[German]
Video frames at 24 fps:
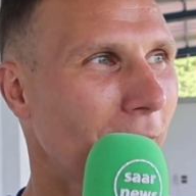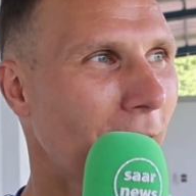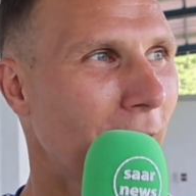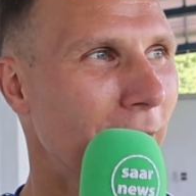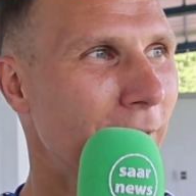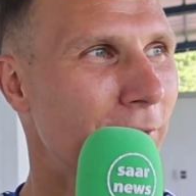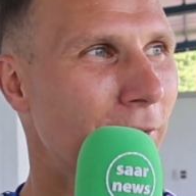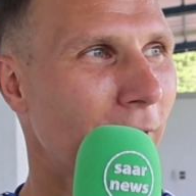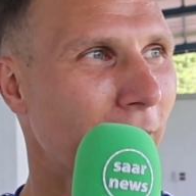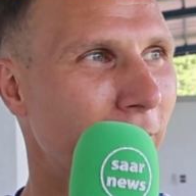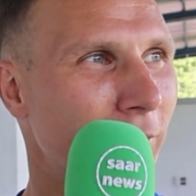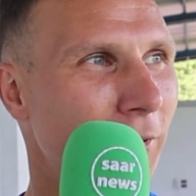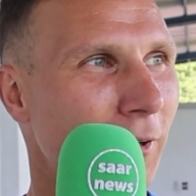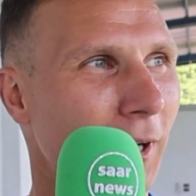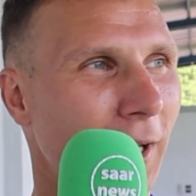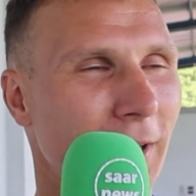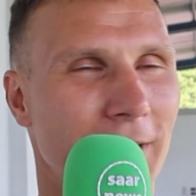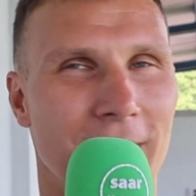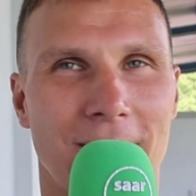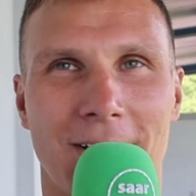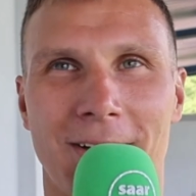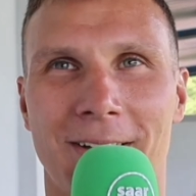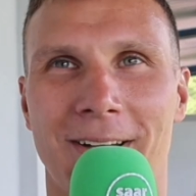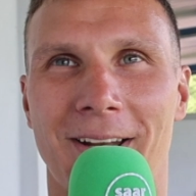Ja,
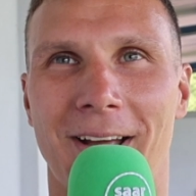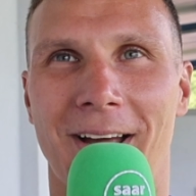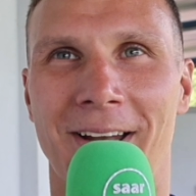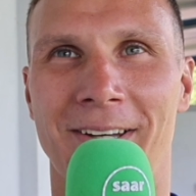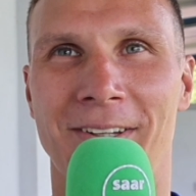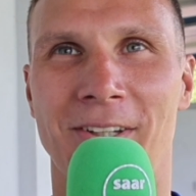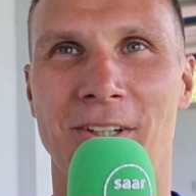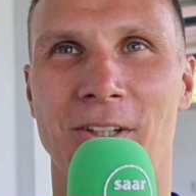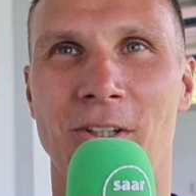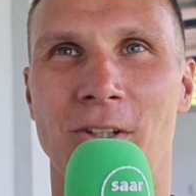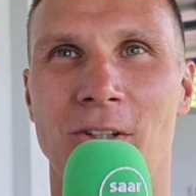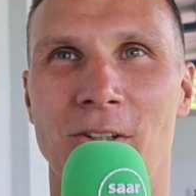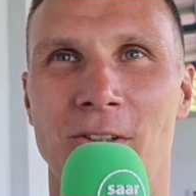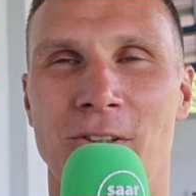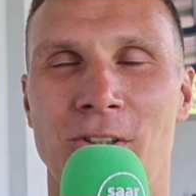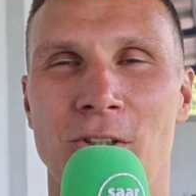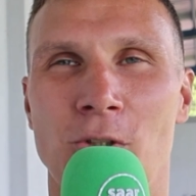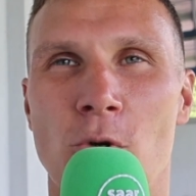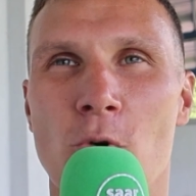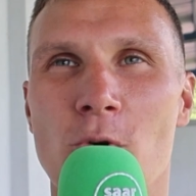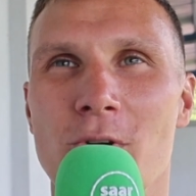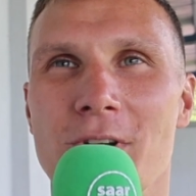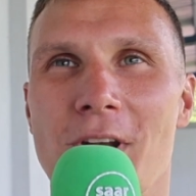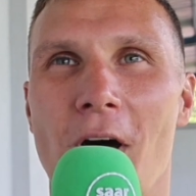einfach vielleicht an, an
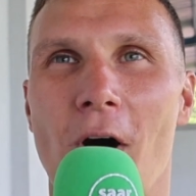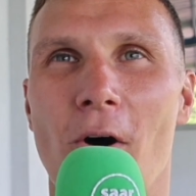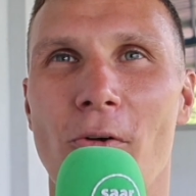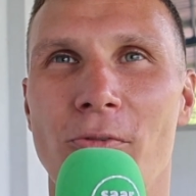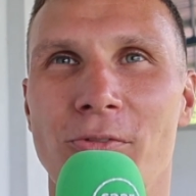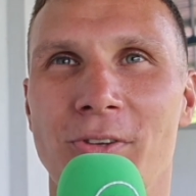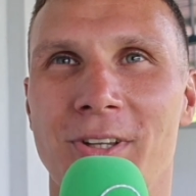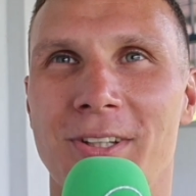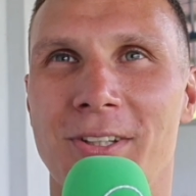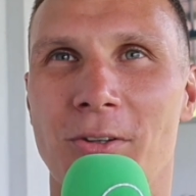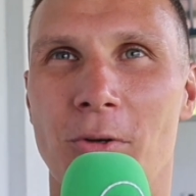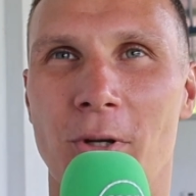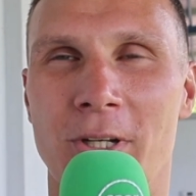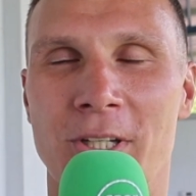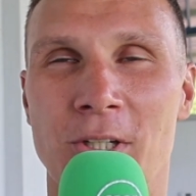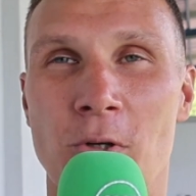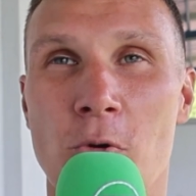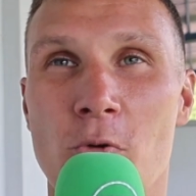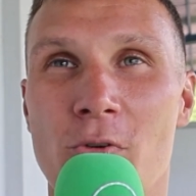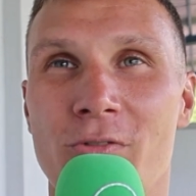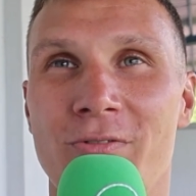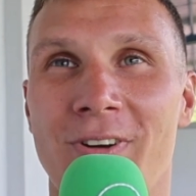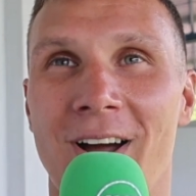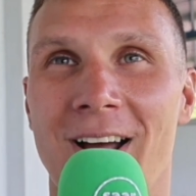den, die guten
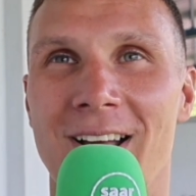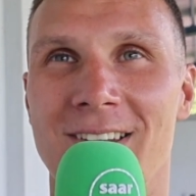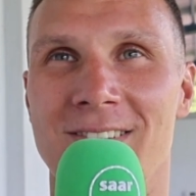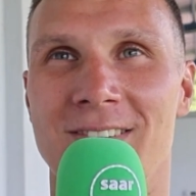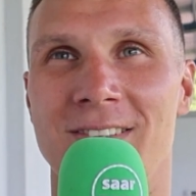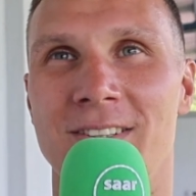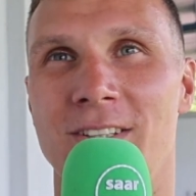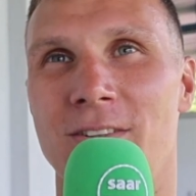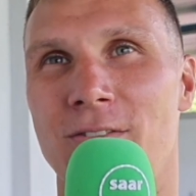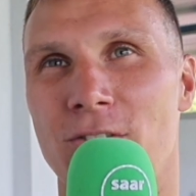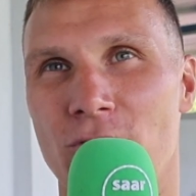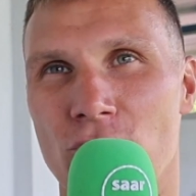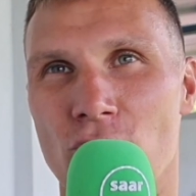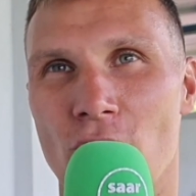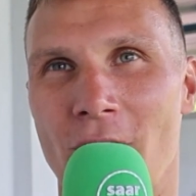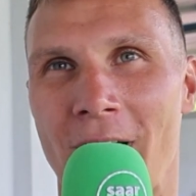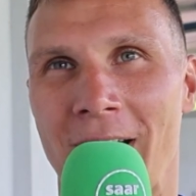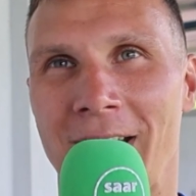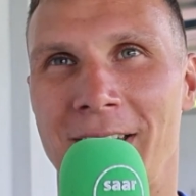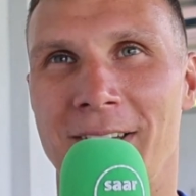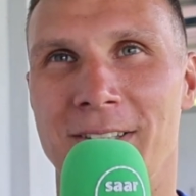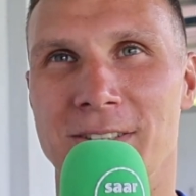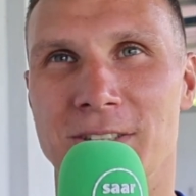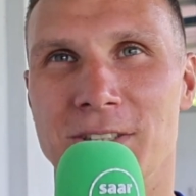Auftritte oder die guten
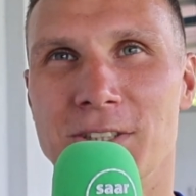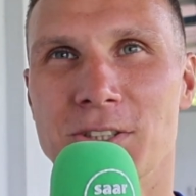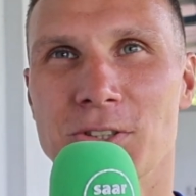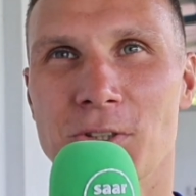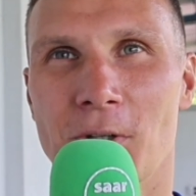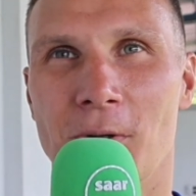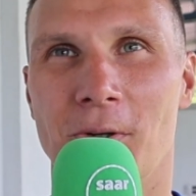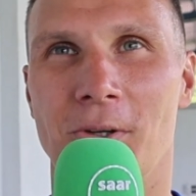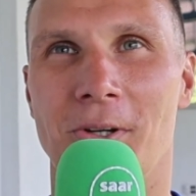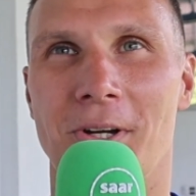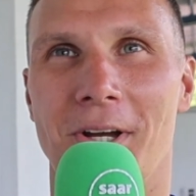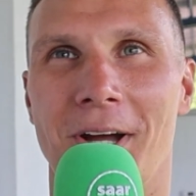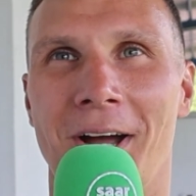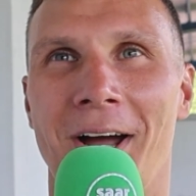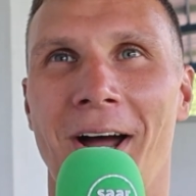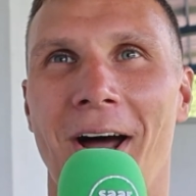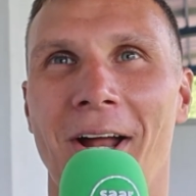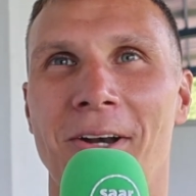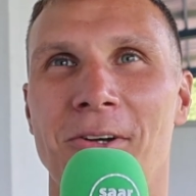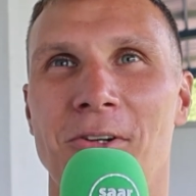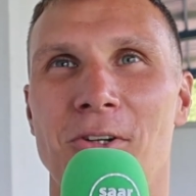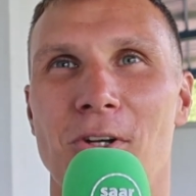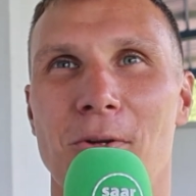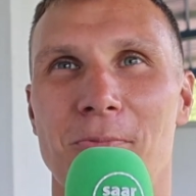Phasen, die wir schon hatten diese
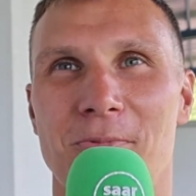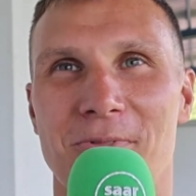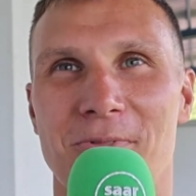Saison, äh,